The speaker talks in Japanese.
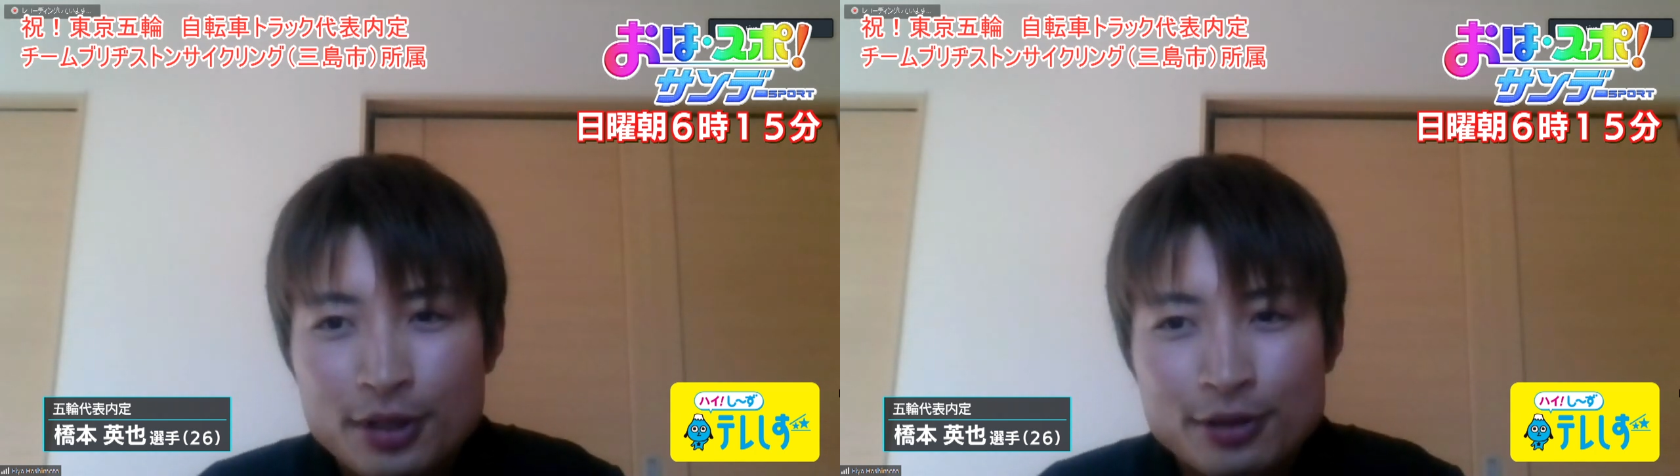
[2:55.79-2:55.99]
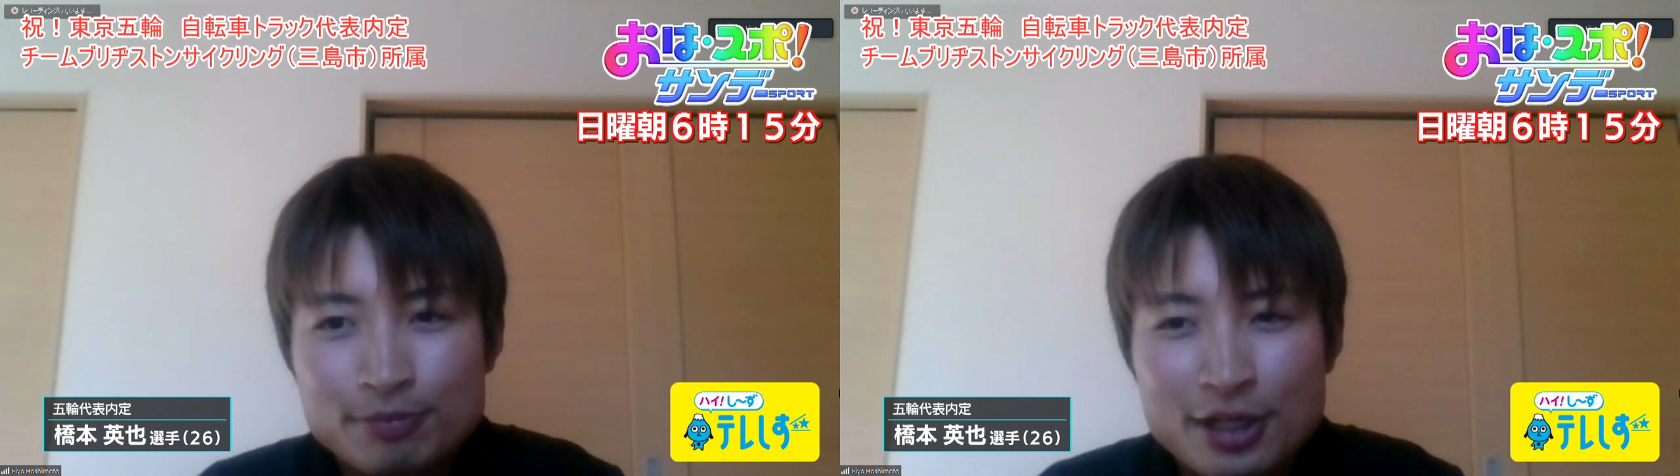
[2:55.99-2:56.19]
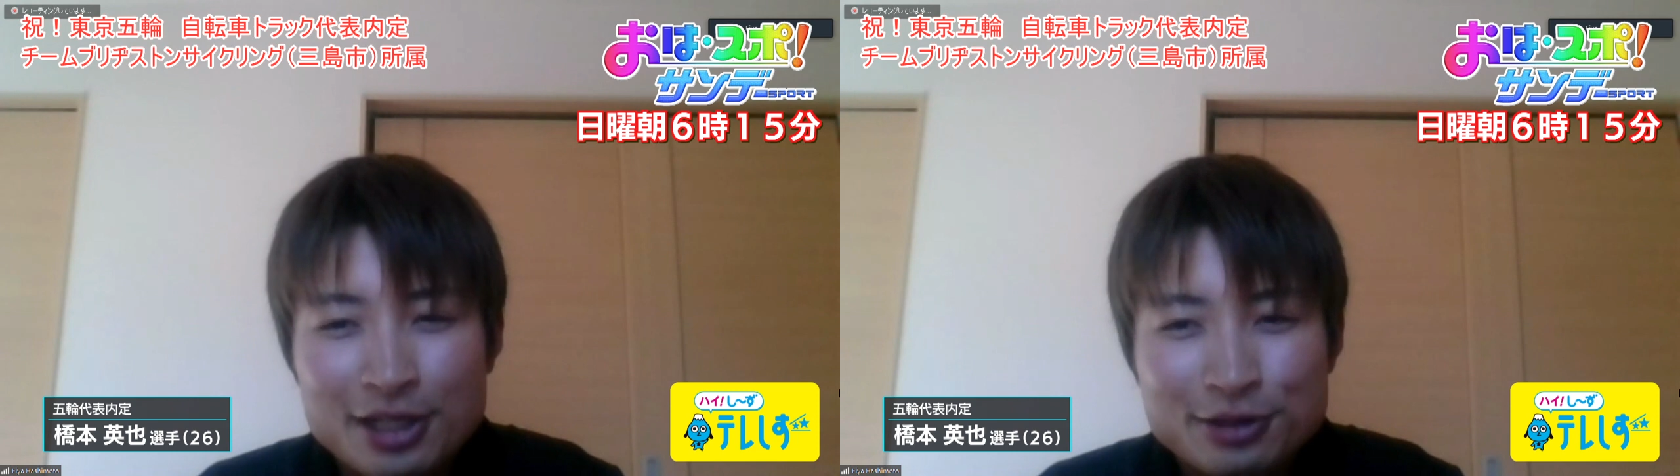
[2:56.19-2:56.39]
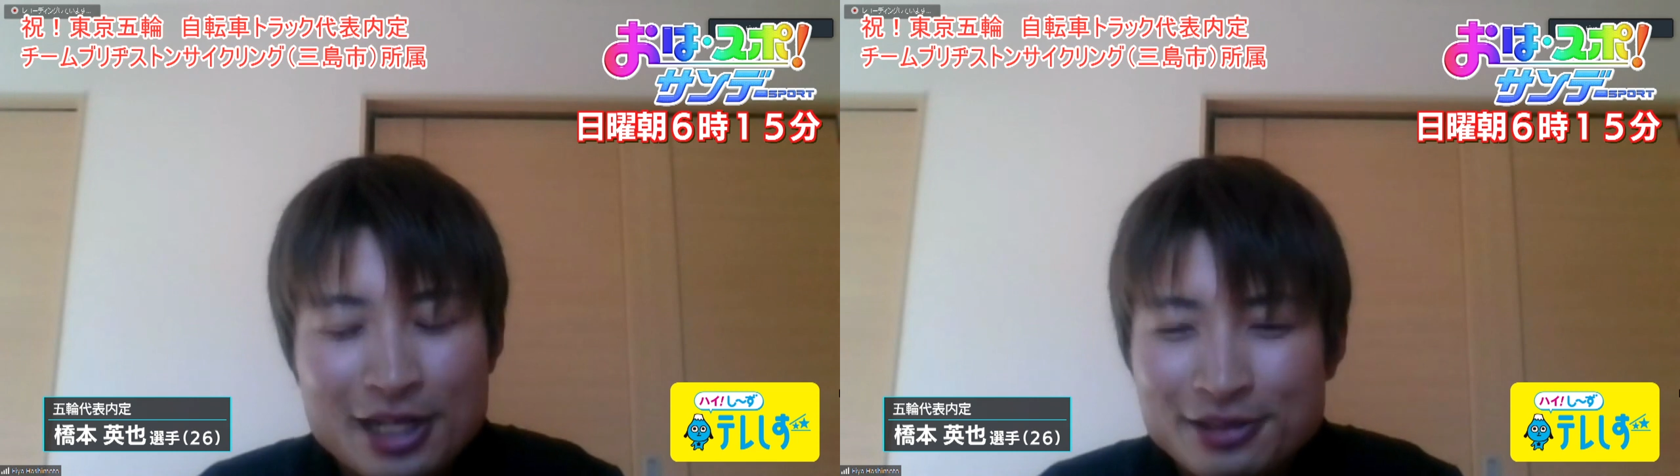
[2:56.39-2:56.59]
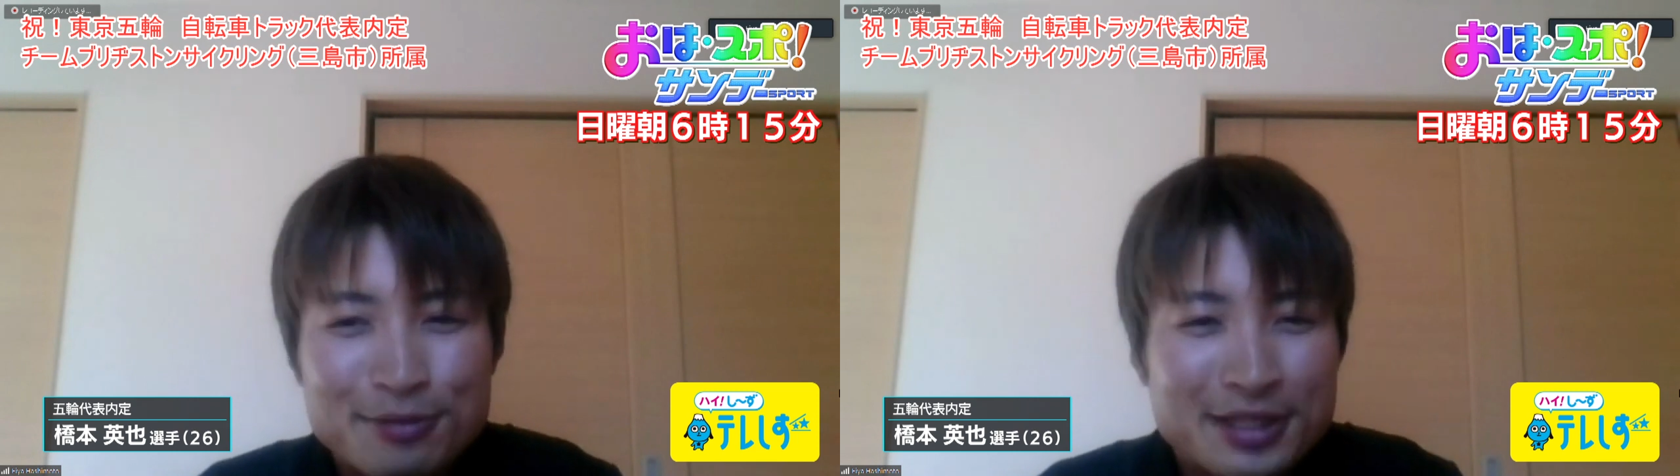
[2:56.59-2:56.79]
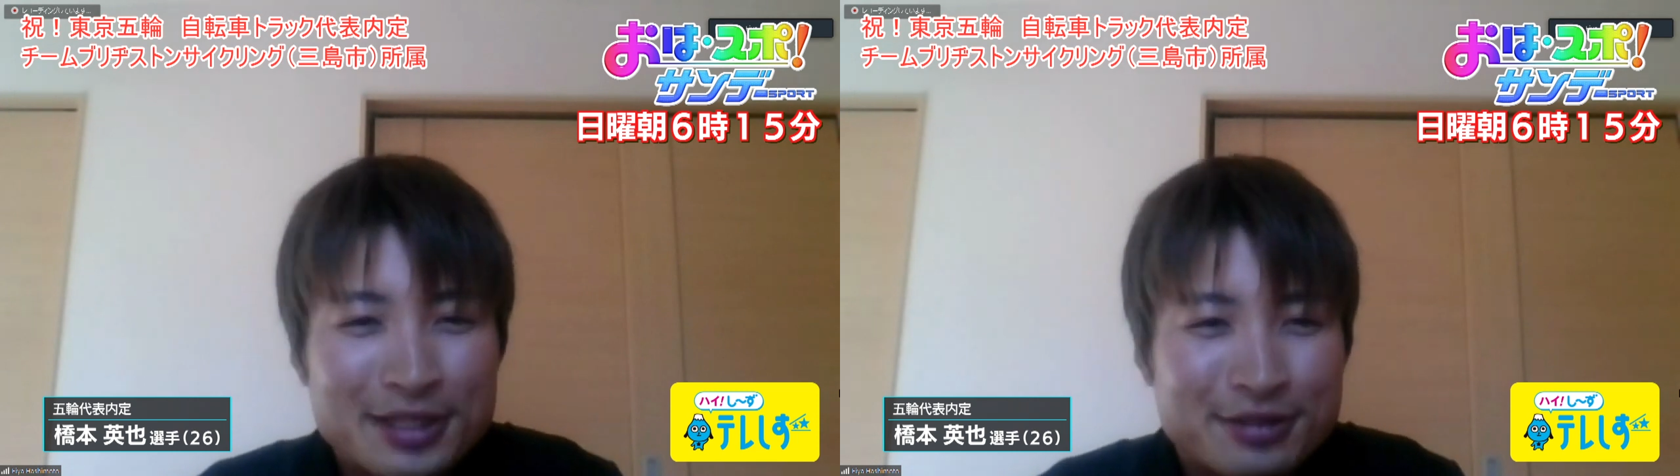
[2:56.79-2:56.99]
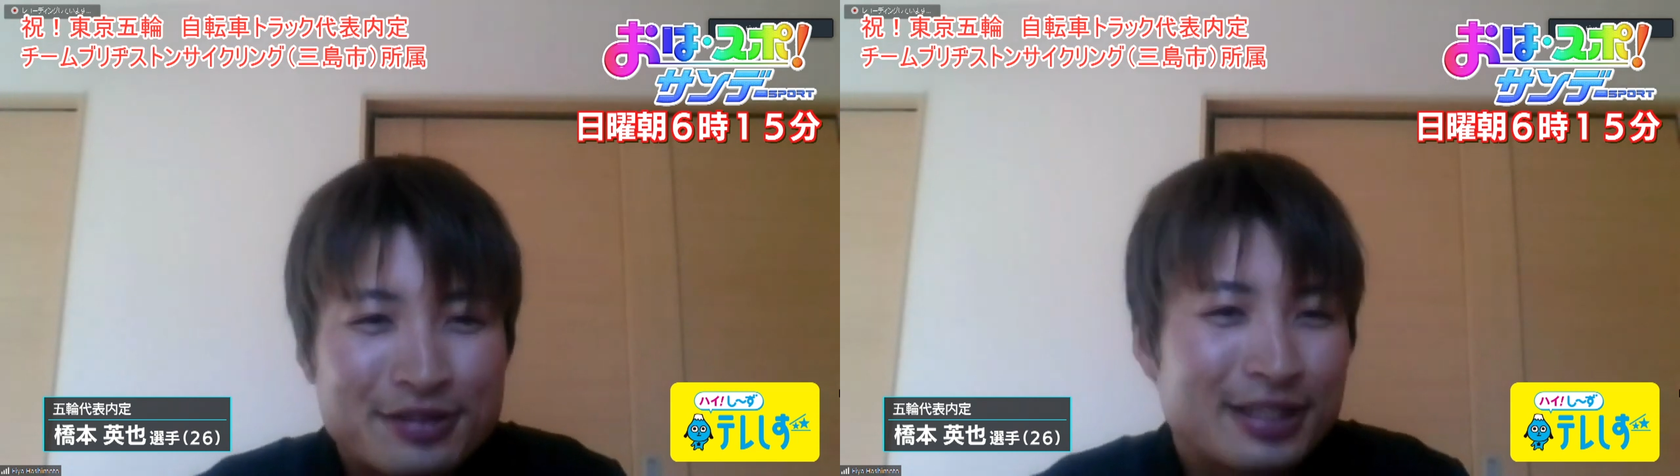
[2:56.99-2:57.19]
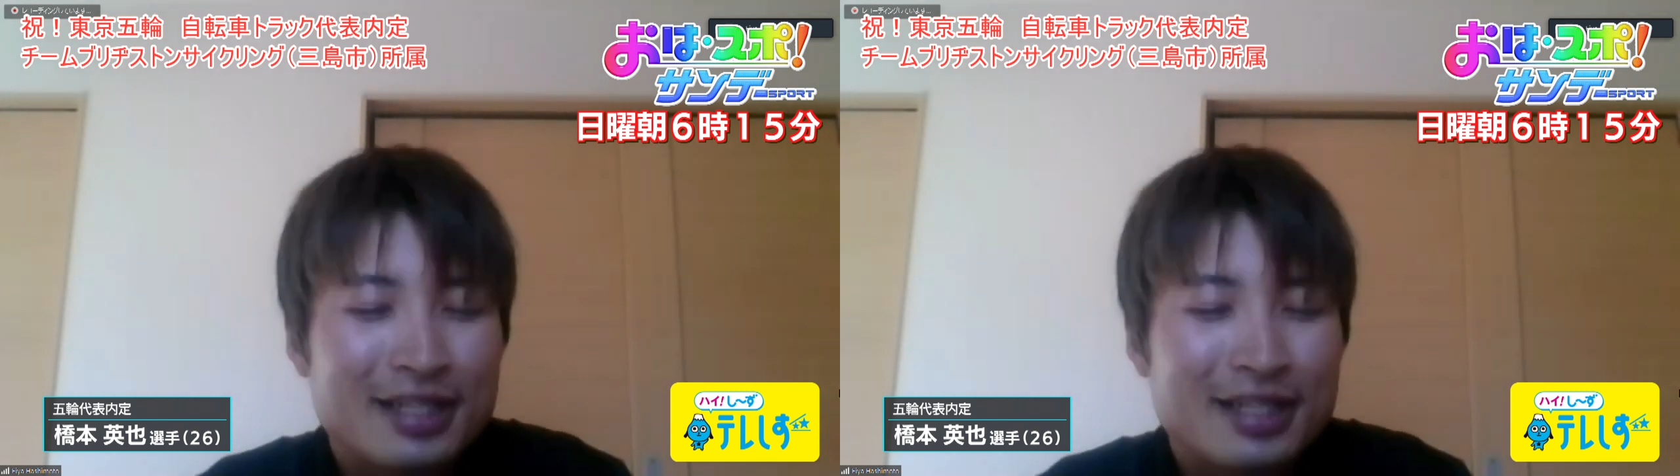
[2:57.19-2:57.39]
くそこまで深くはやってないん
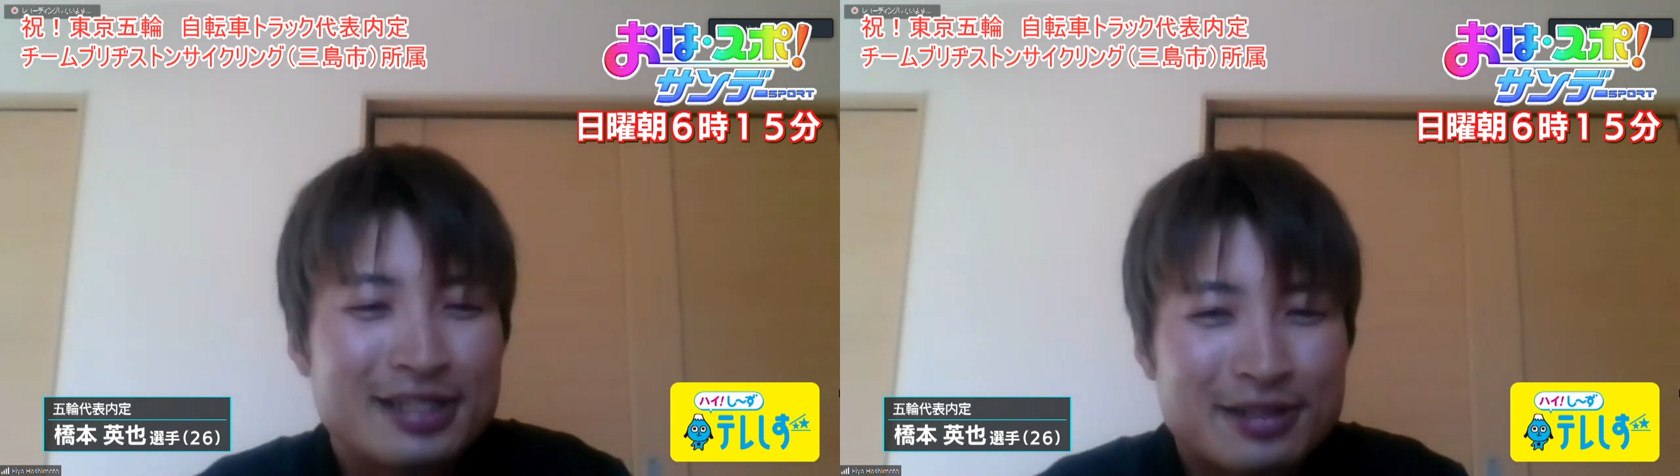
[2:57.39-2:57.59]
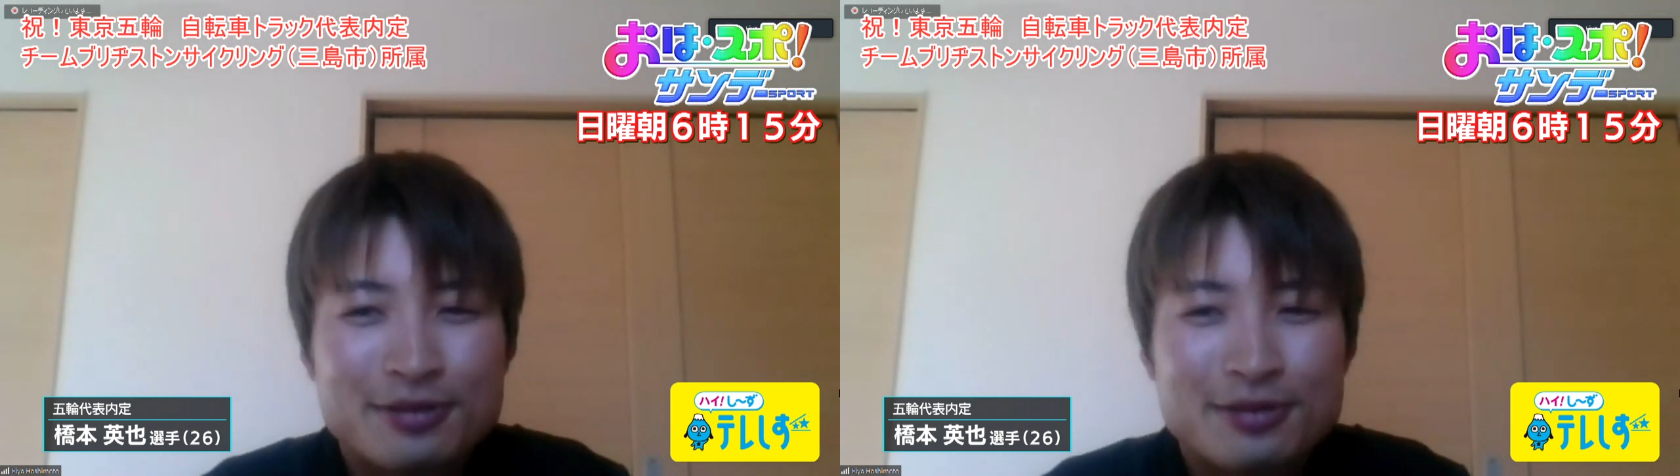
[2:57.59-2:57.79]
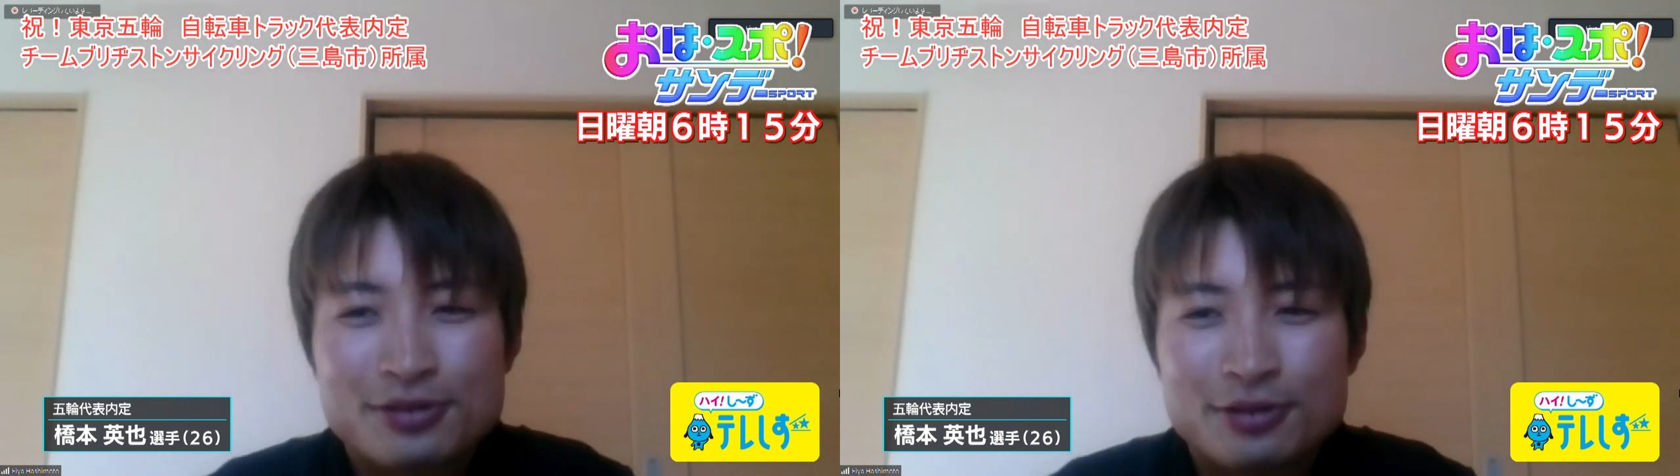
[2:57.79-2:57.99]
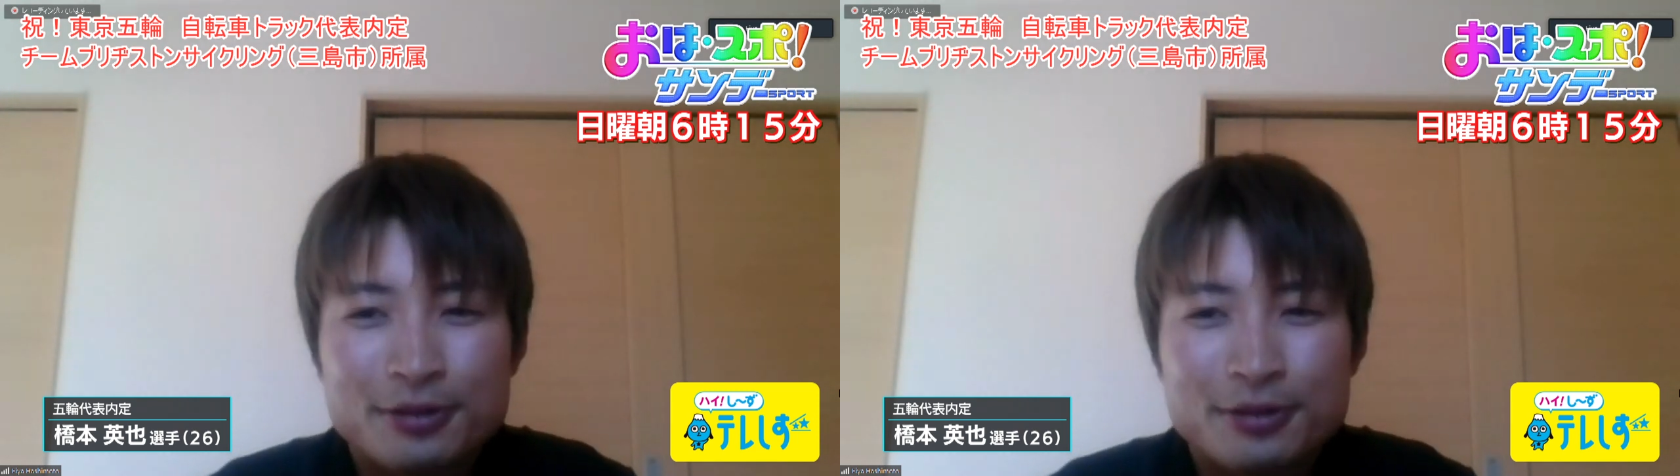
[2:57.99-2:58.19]
ですけどちょっと、